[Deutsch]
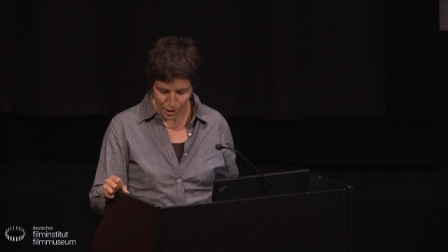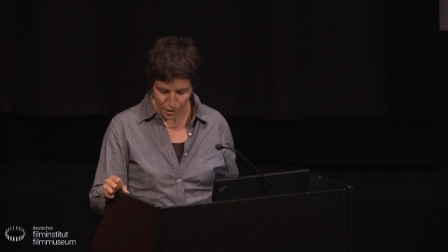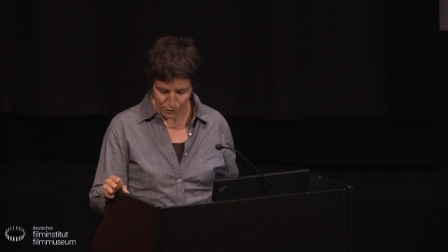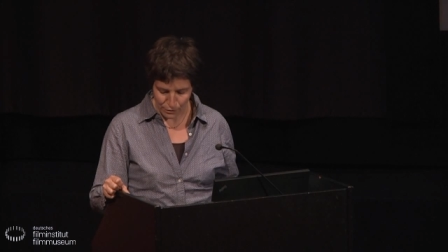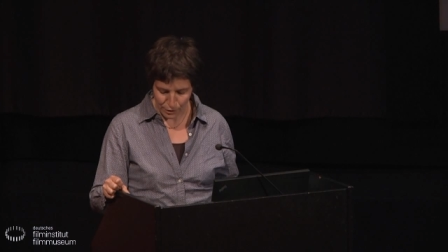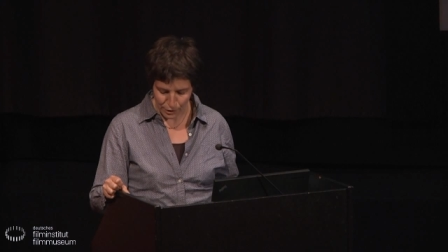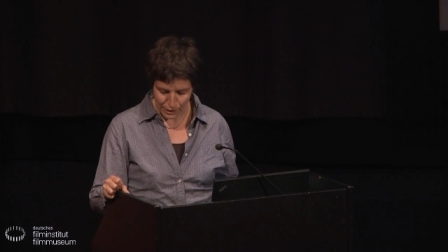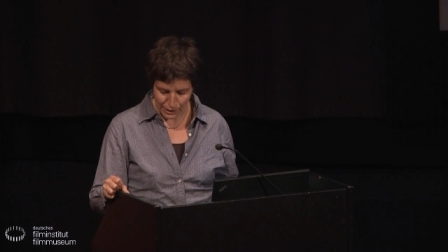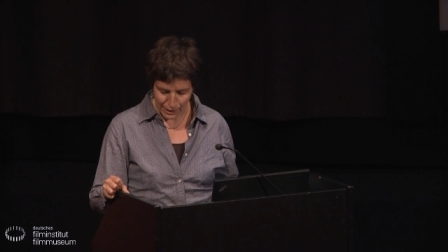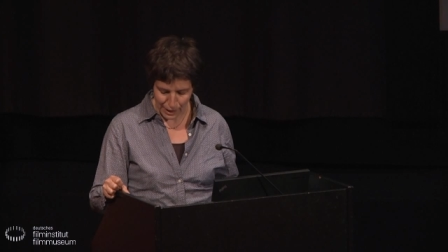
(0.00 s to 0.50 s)

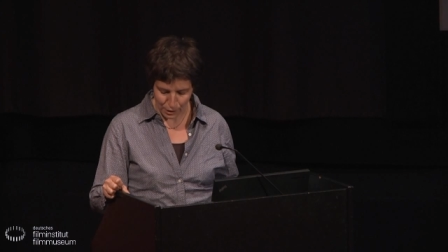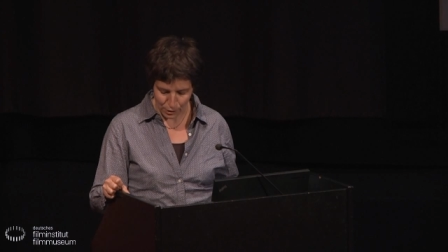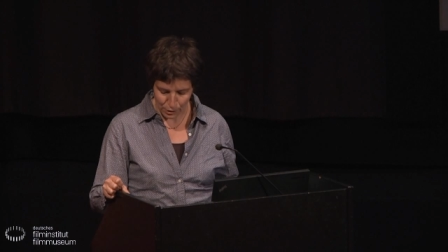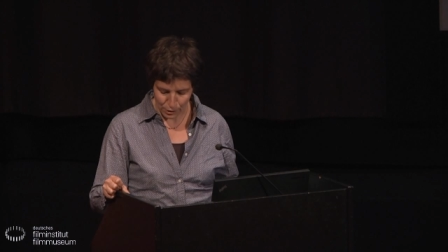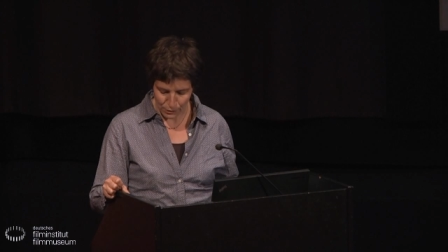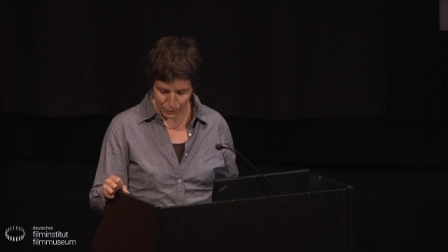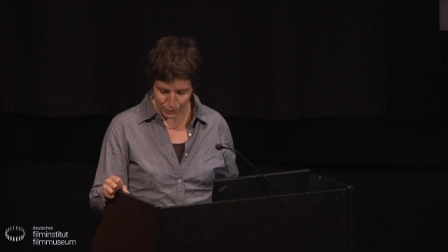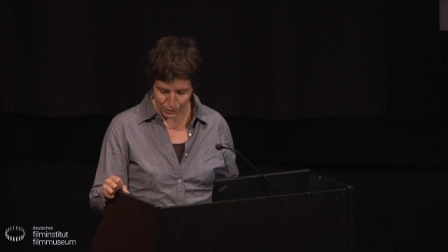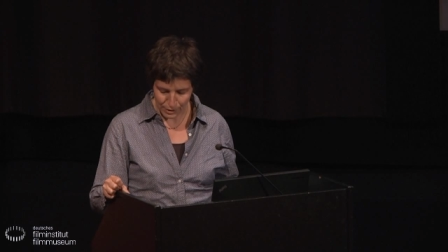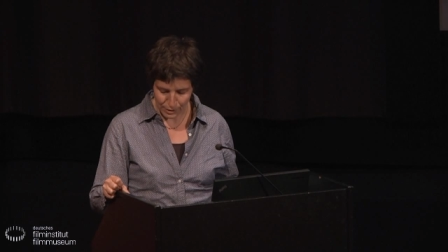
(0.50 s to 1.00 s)
von den
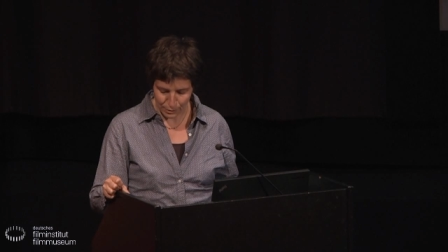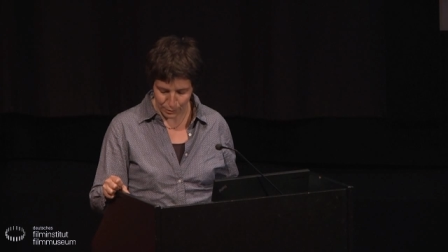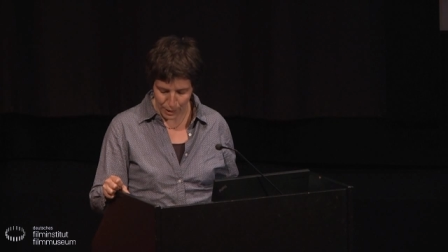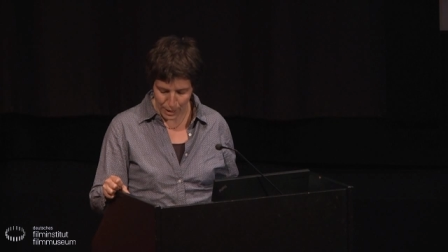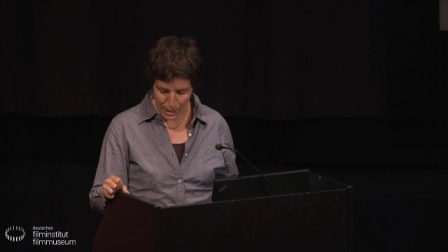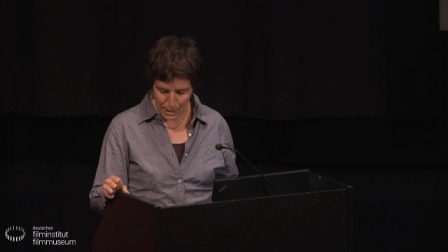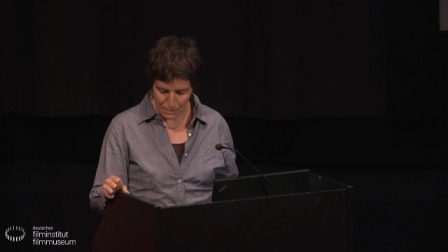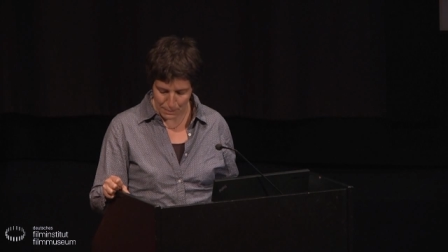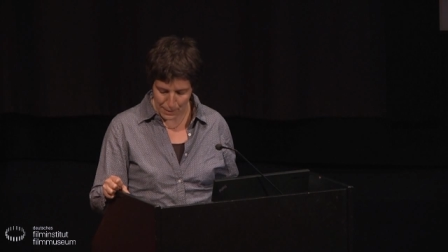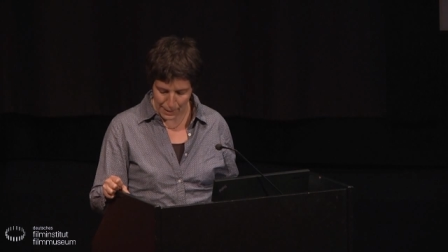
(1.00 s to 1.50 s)

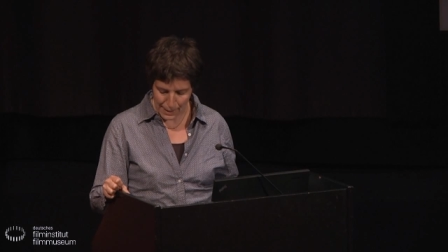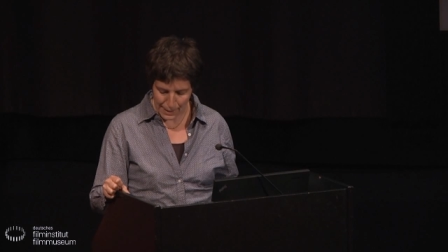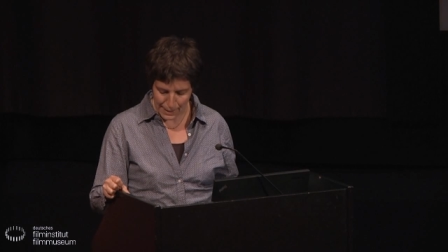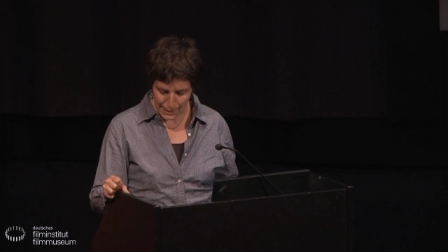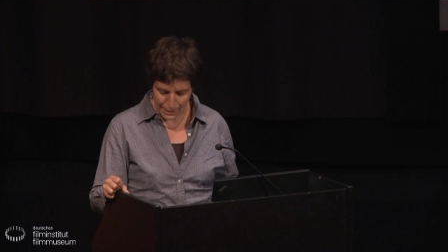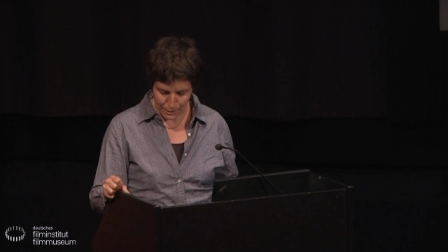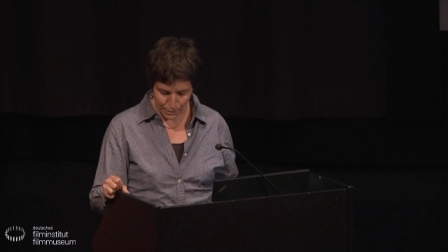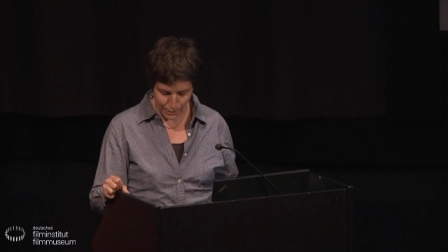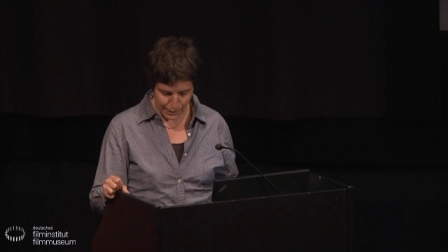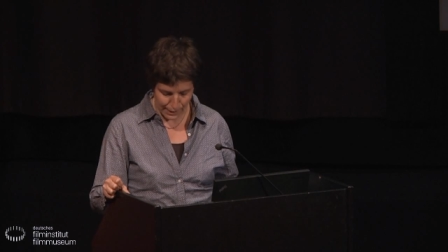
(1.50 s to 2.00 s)
audiovisuellen
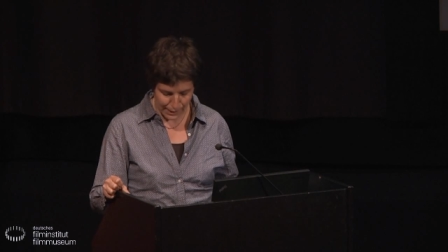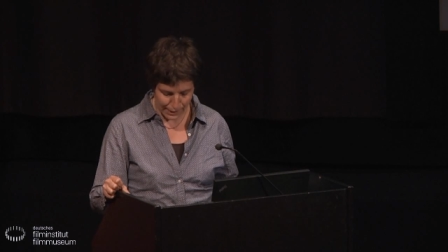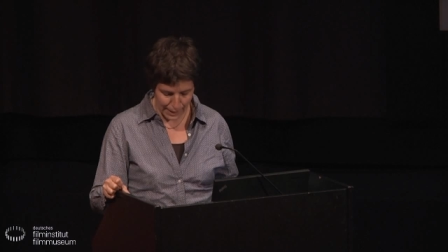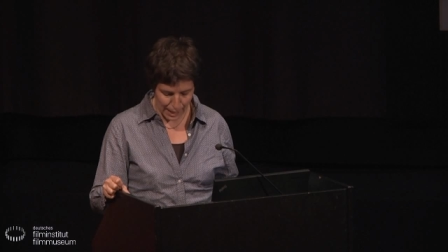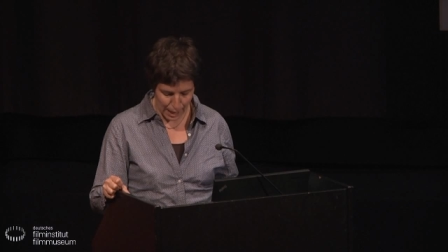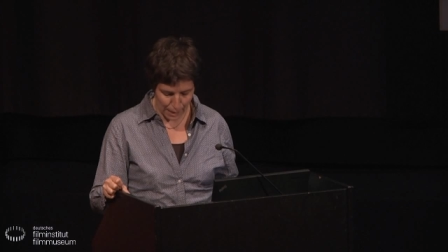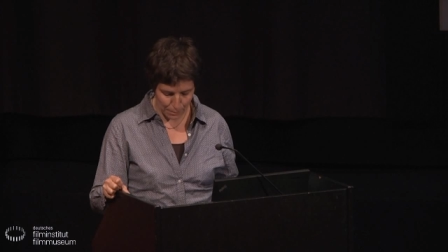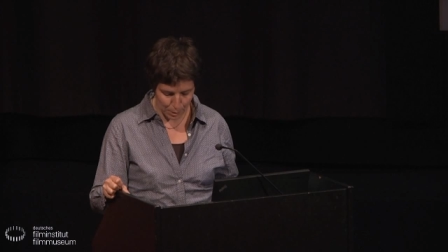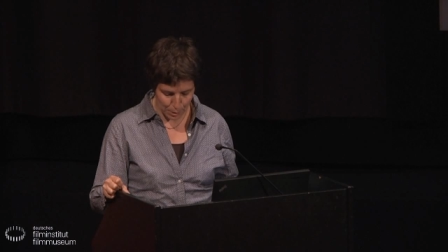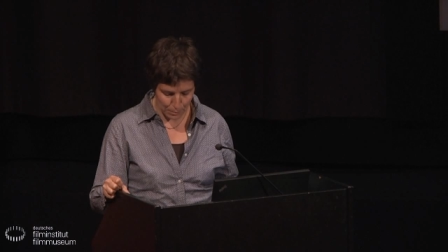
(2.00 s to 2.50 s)
Medien und deren
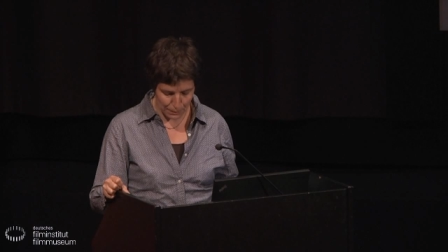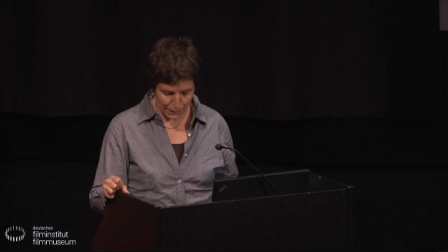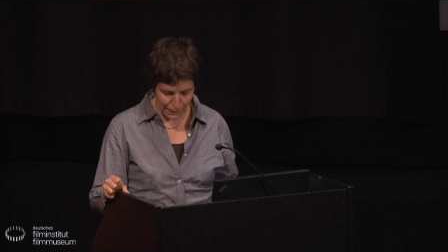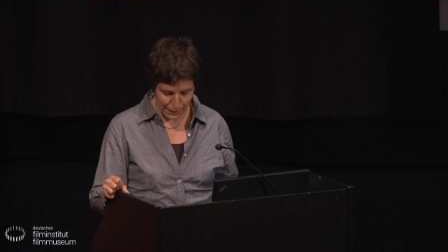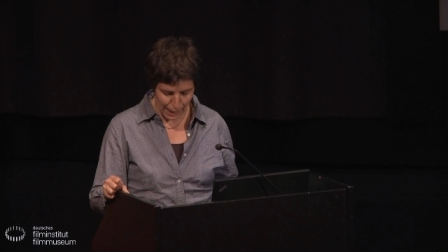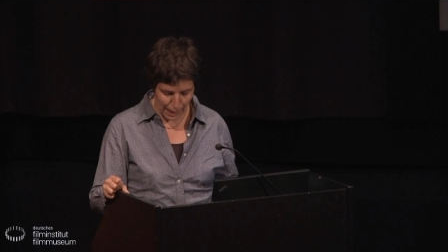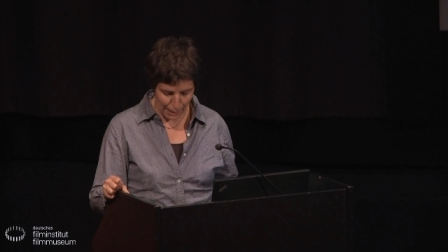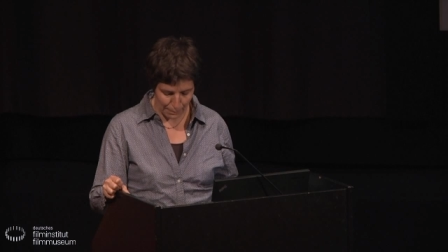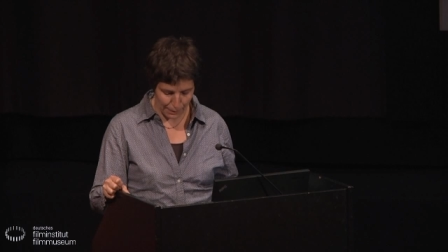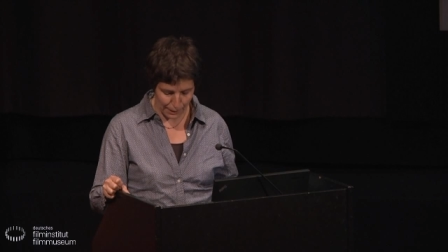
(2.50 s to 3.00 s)

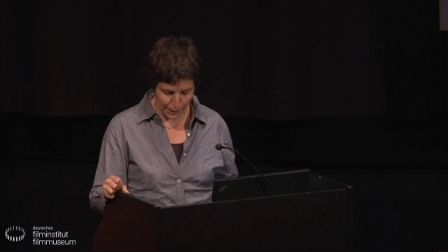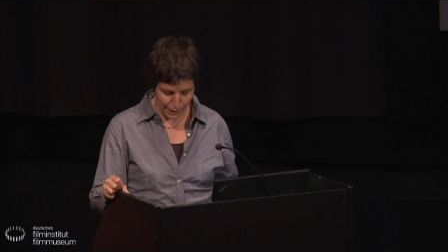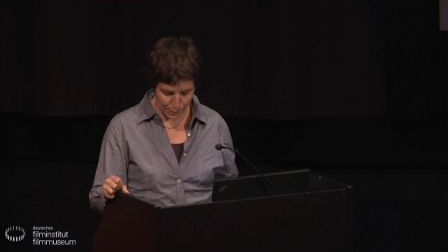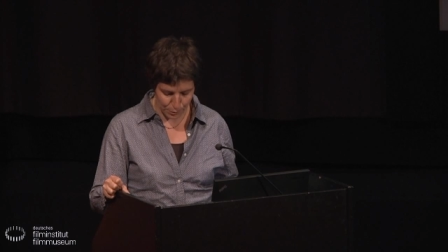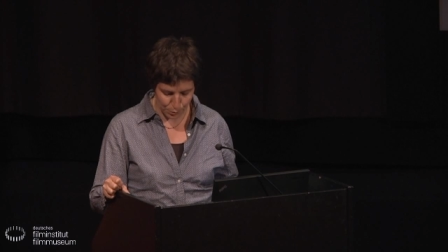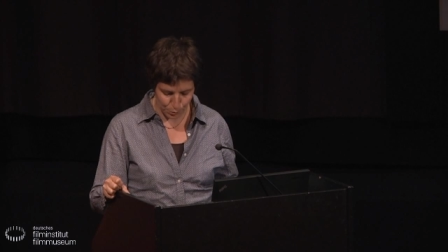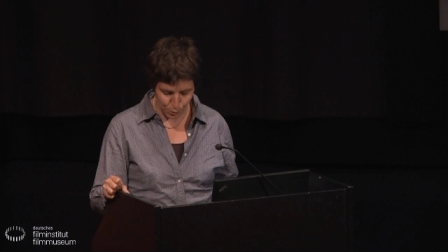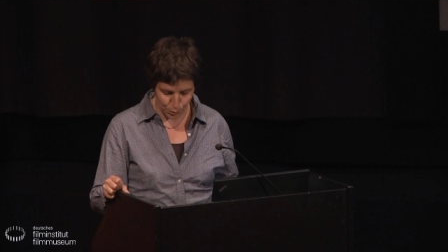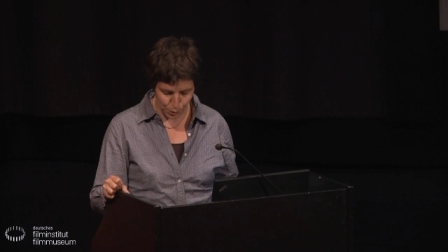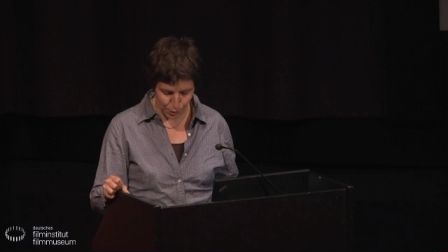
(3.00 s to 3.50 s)

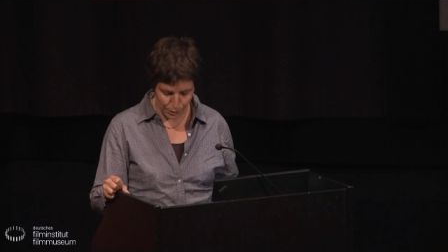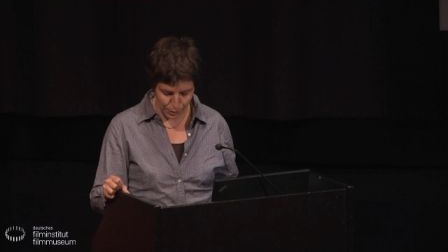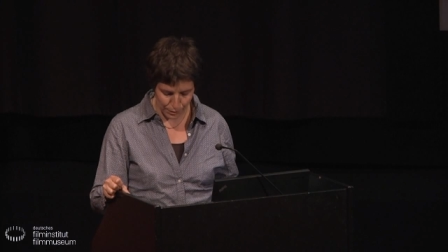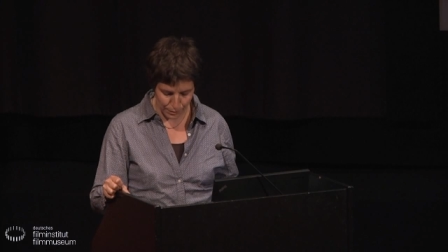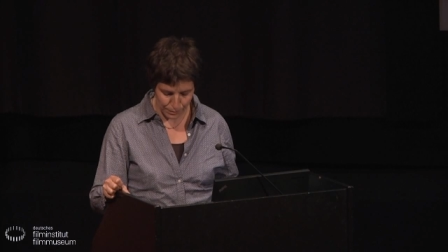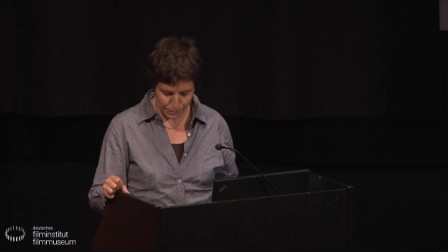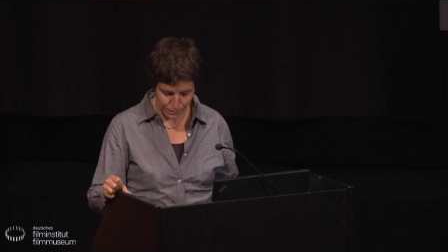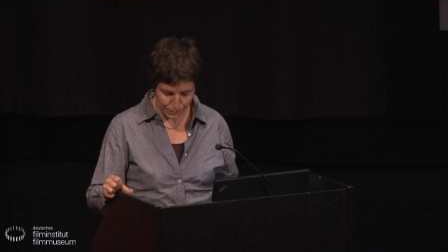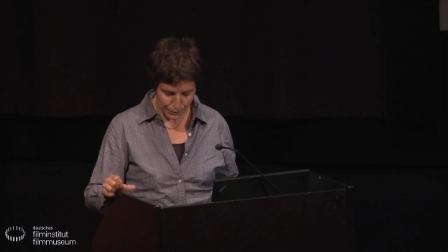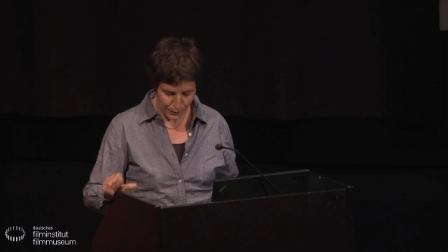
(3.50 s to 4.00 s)

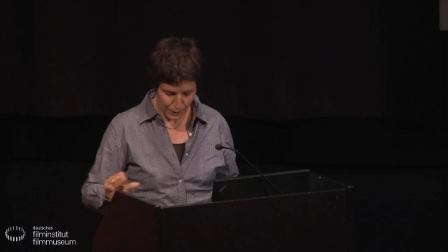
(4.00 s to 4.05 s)
Abspielapparaturen.